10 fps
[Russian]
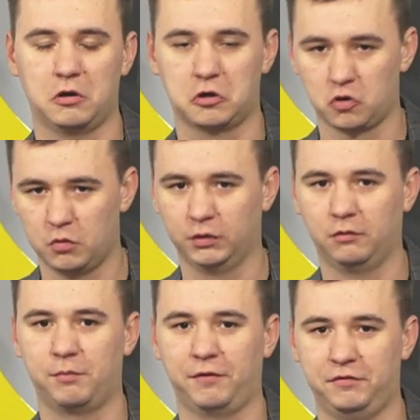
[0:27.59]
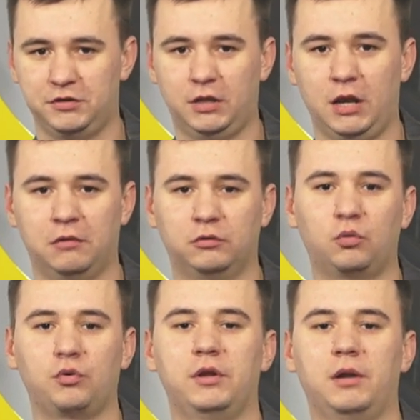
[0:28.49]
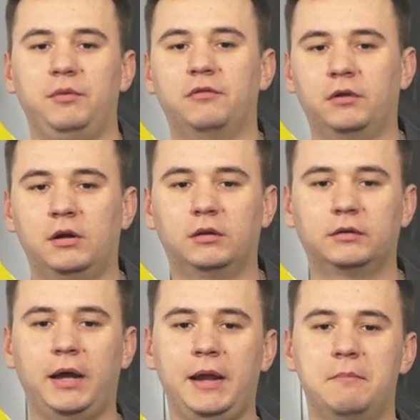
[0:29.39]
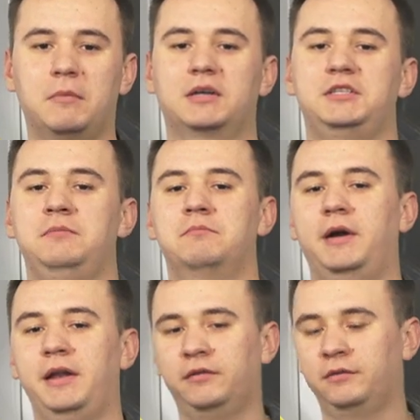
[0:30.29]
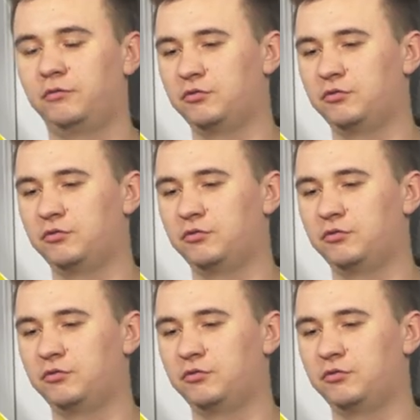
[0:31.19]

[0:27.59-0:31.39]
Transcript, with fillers: огромного профессионального турнира «Битва на Алтай» Максим Борисов.